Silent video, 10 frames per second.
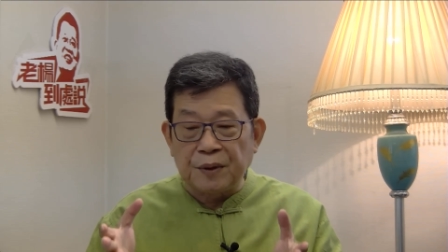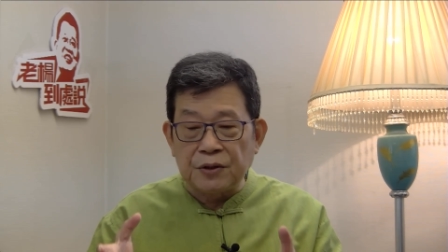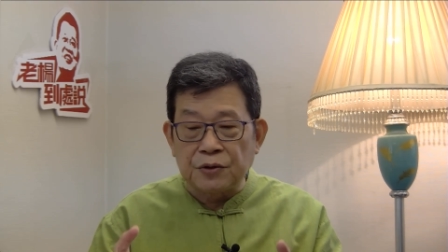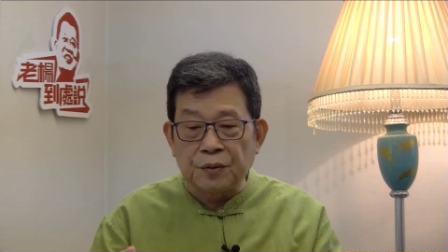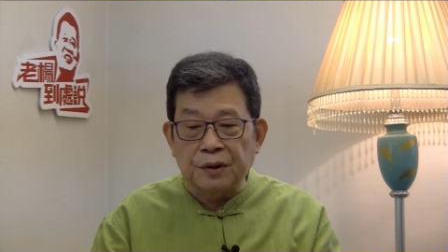
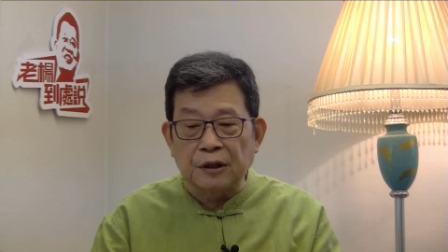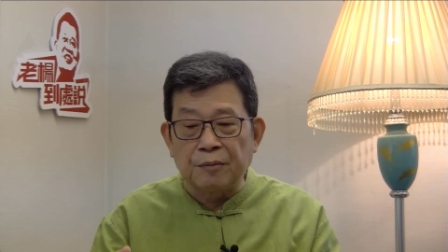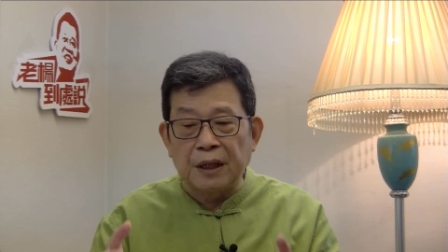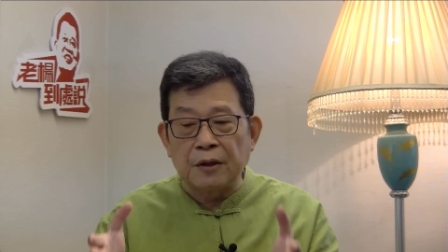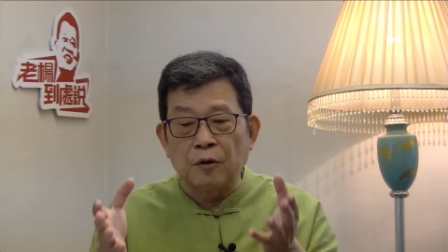出口到
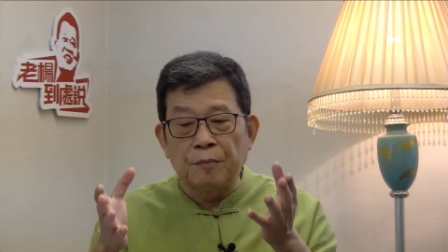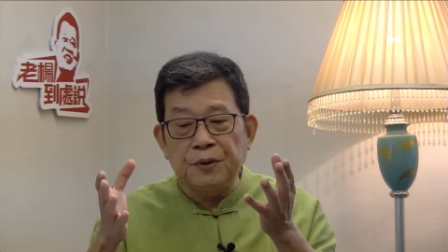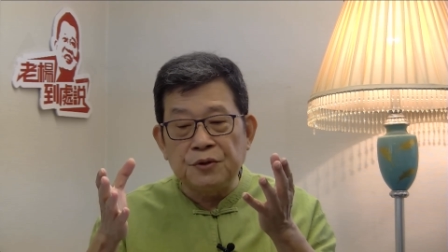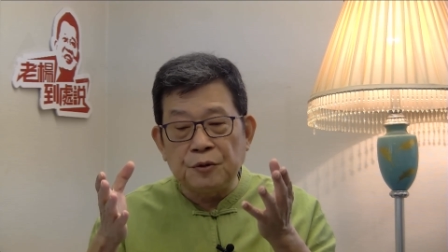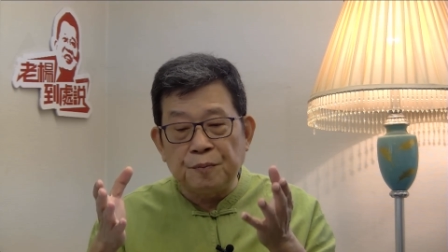美国必
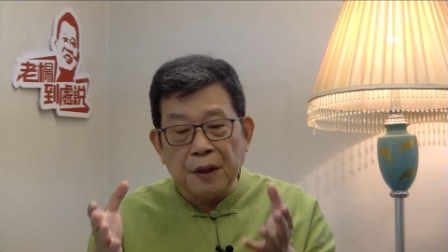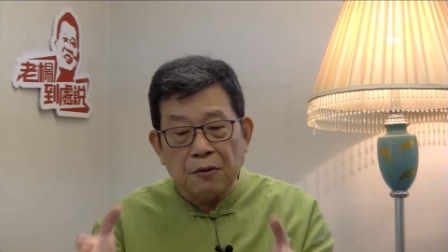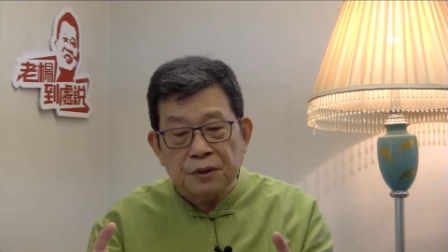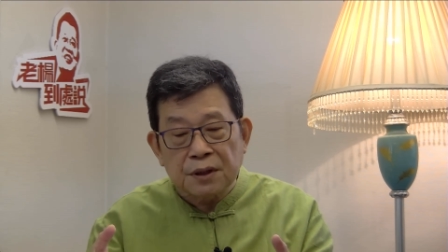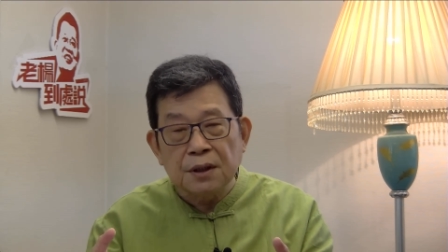须标
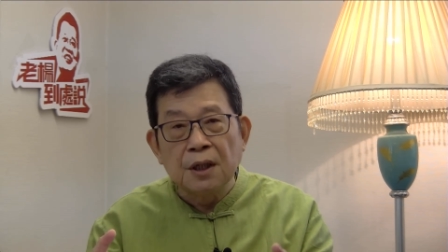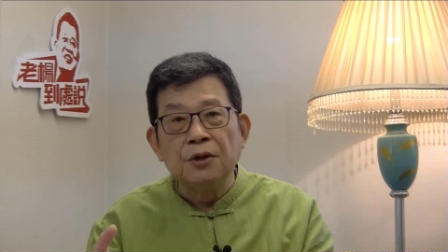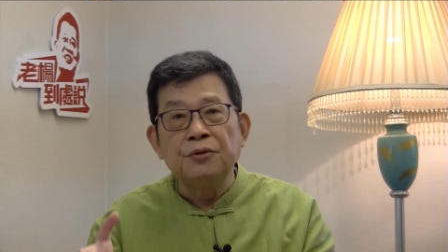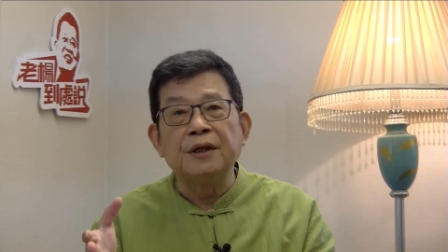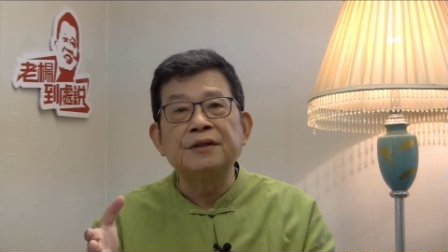示
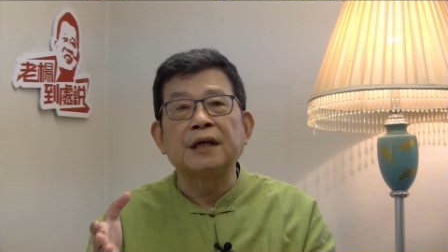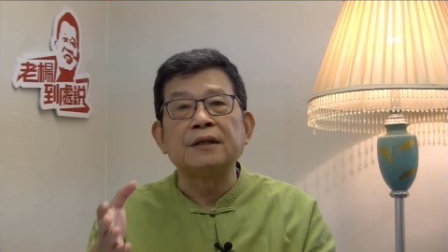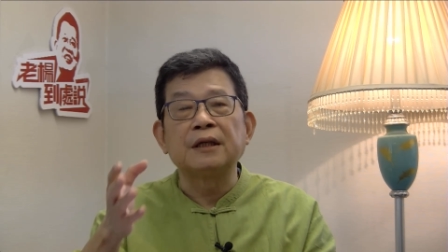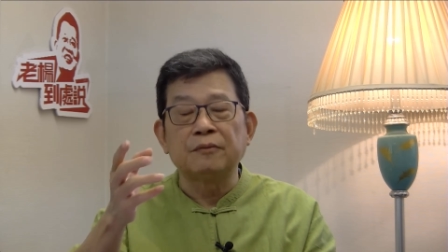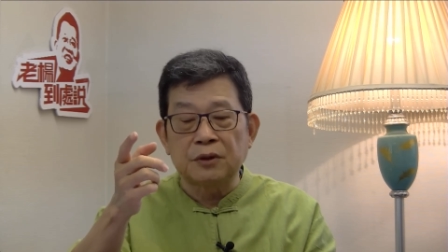原产地
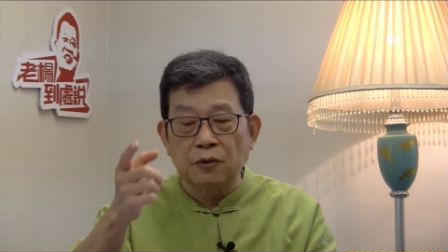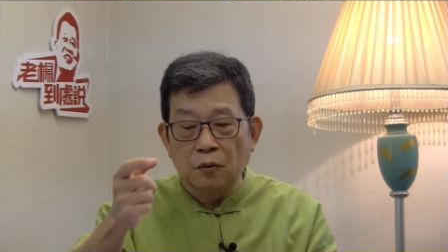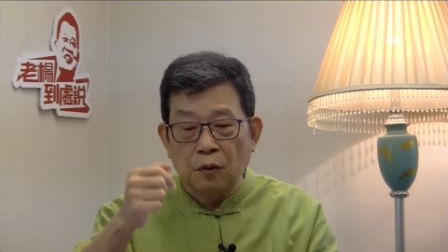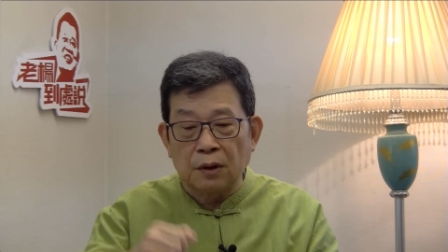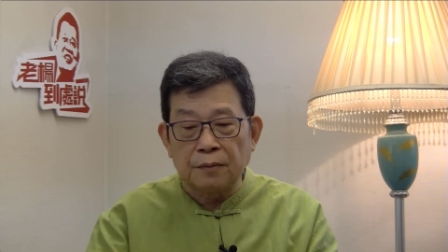为中国。